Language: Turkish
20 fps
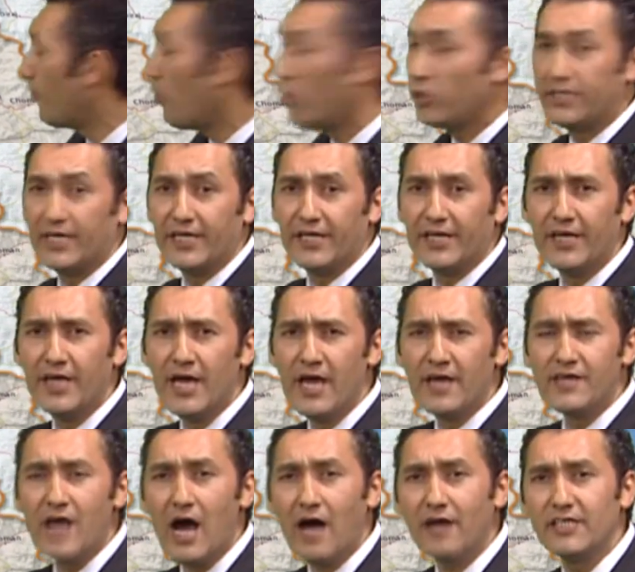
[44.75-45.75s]
bölgenin
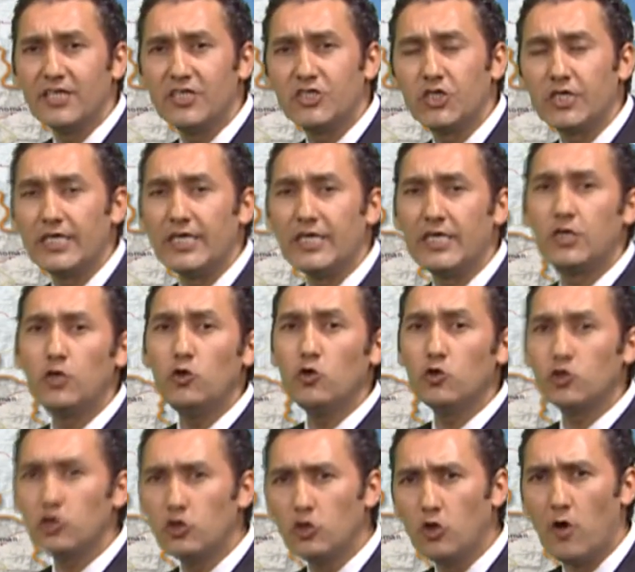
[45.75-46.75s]
yaklaşık
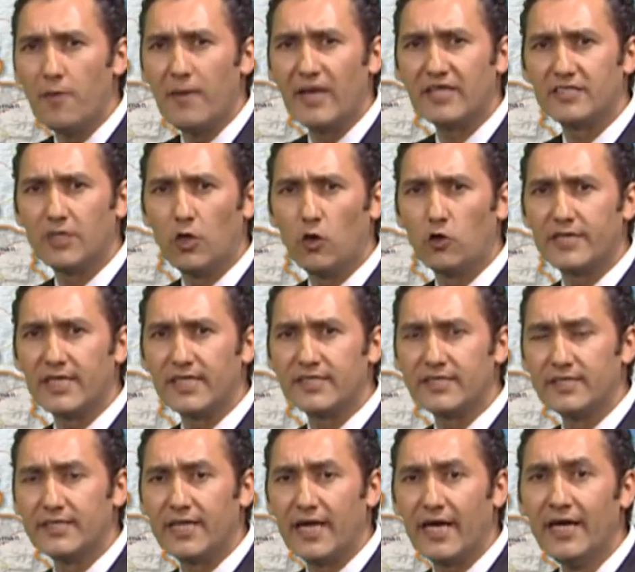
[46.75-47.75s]
200 kilometre
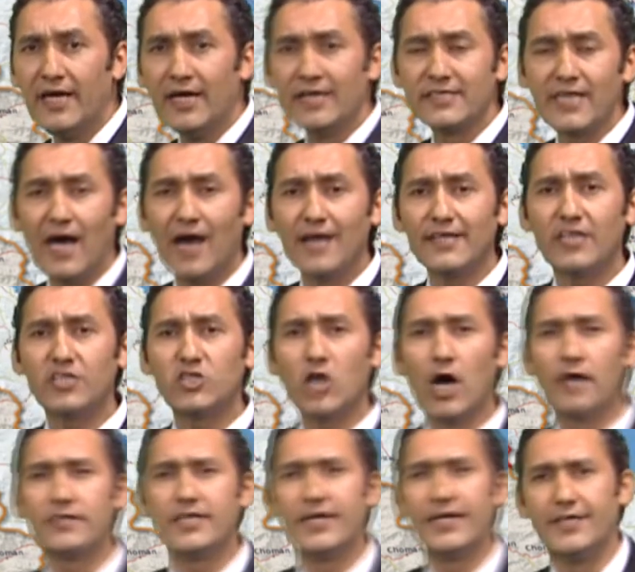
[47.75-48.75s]
ötesinde sadece
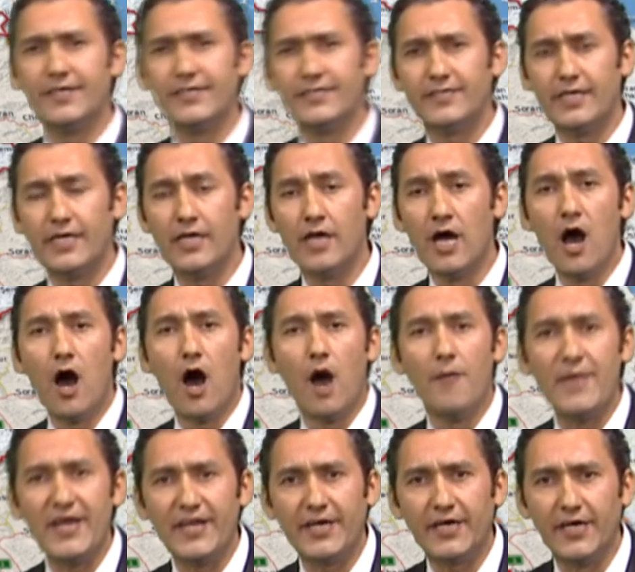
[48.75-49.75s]
Ankara'nın değil
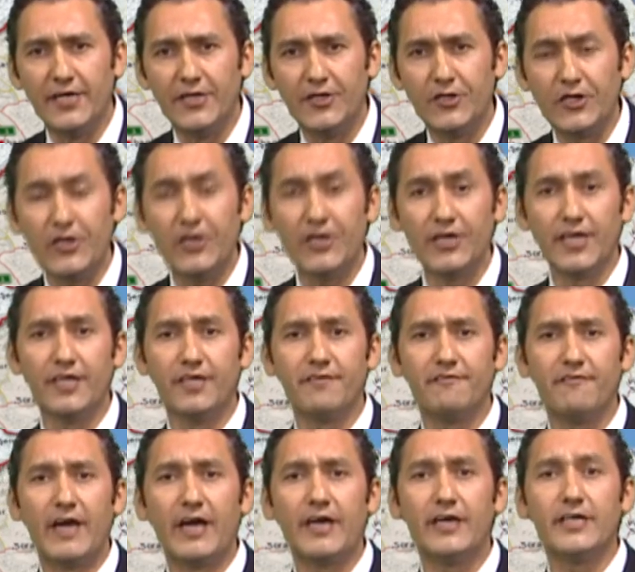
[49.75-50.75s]
Amerika'nın,
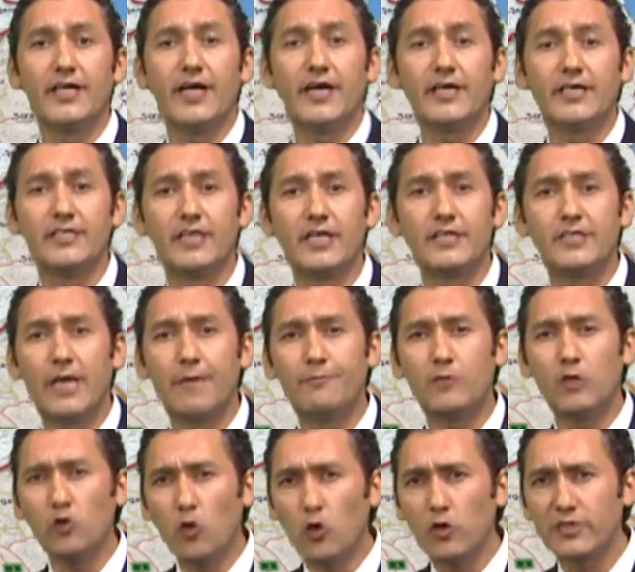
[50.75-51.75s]
İran'ın ve Irak'ın da
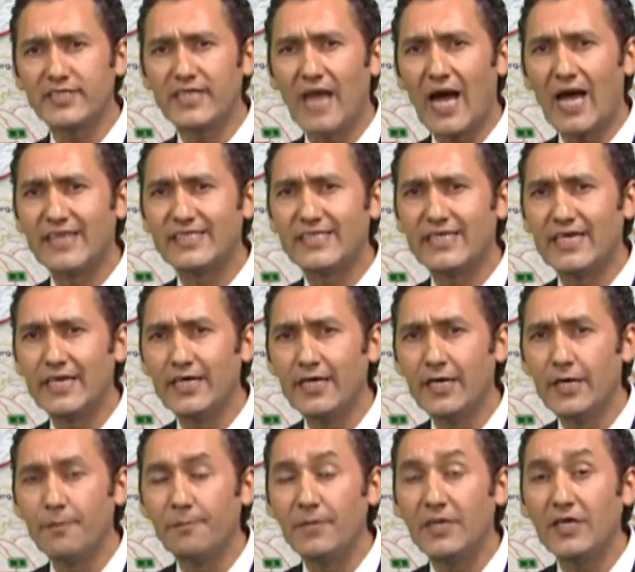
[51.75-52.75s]
tepki gösterdiği
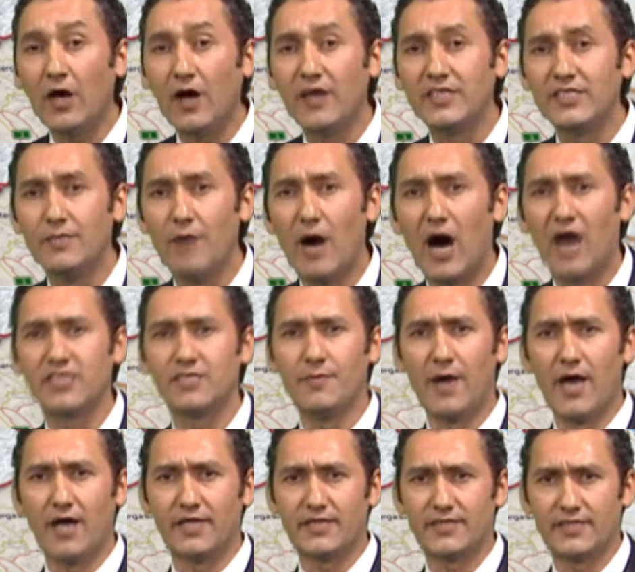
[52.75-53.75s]
bir adımı
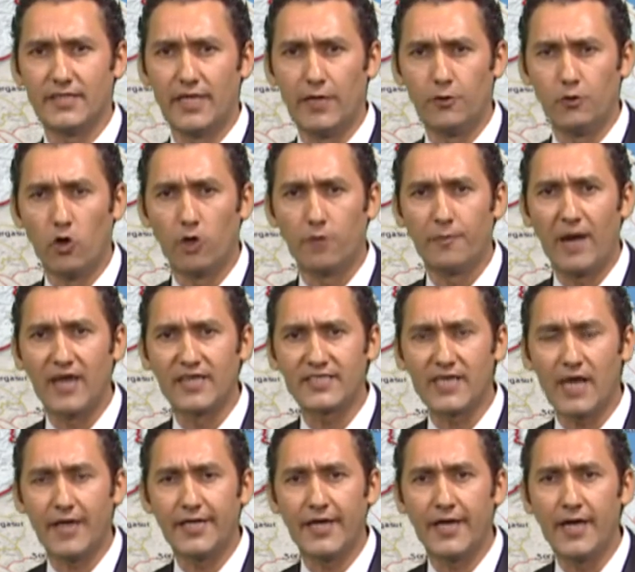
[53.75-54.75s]
atmaya hazırlanıyor
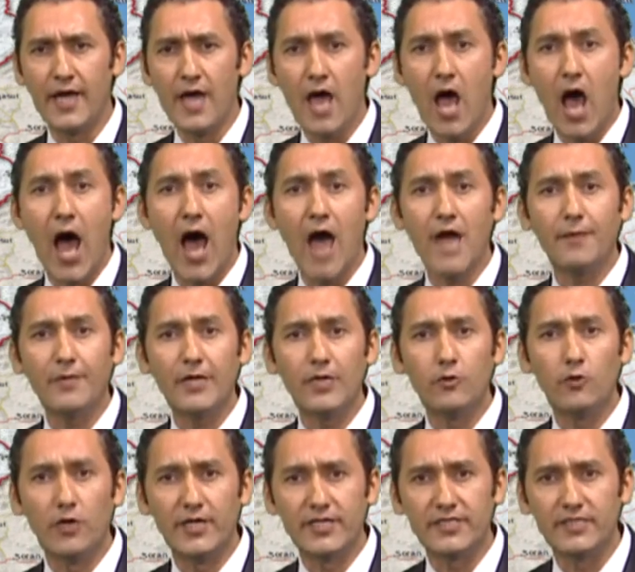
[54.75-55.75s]
Barzani. Erbil
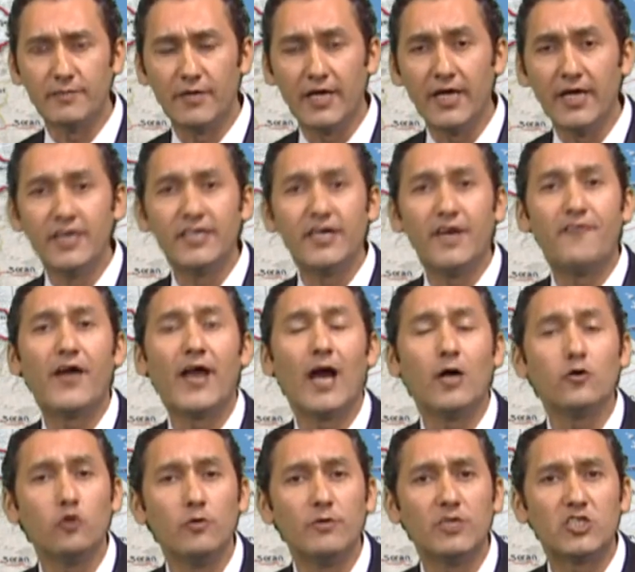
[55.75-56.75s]
yönetimi
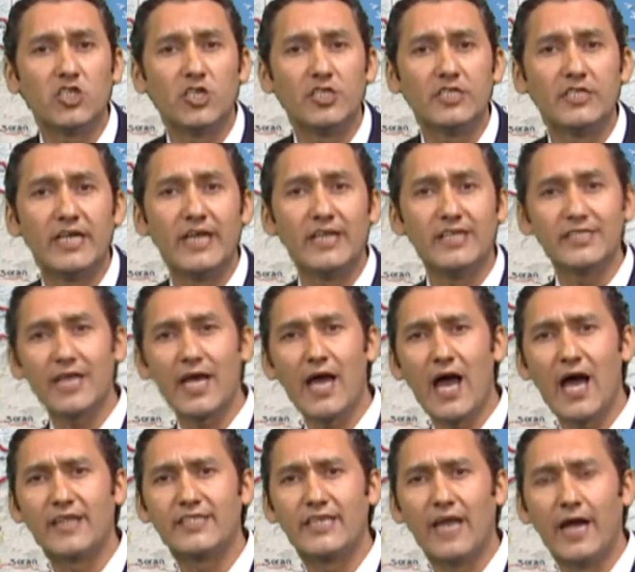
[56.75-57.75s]
referandum için geri
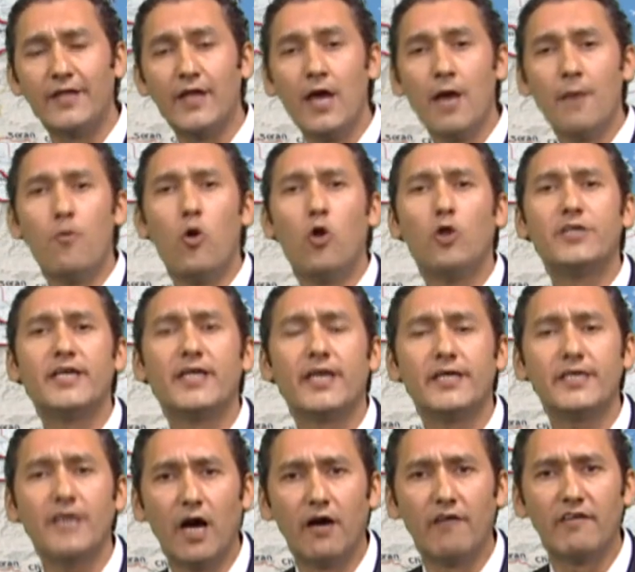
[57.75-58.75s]
sayarken
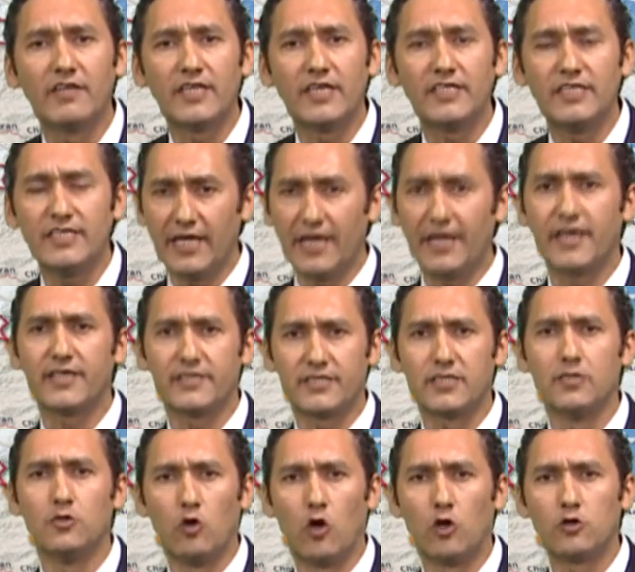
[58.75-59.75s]
bölgedeki havada giderek
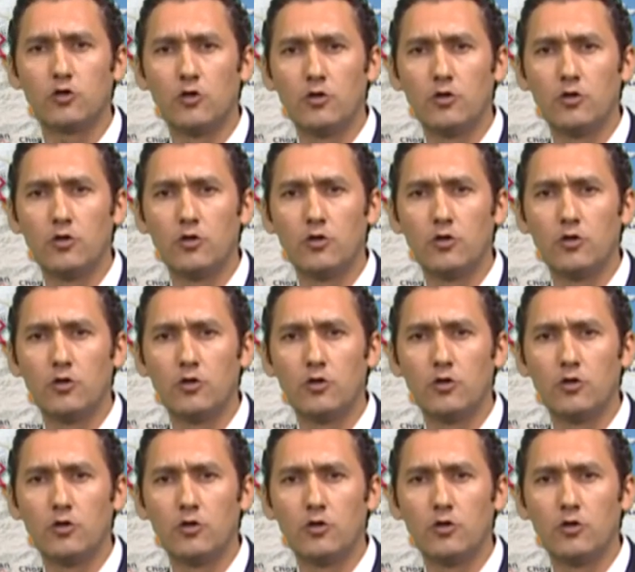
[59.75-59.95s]
ısınıyor.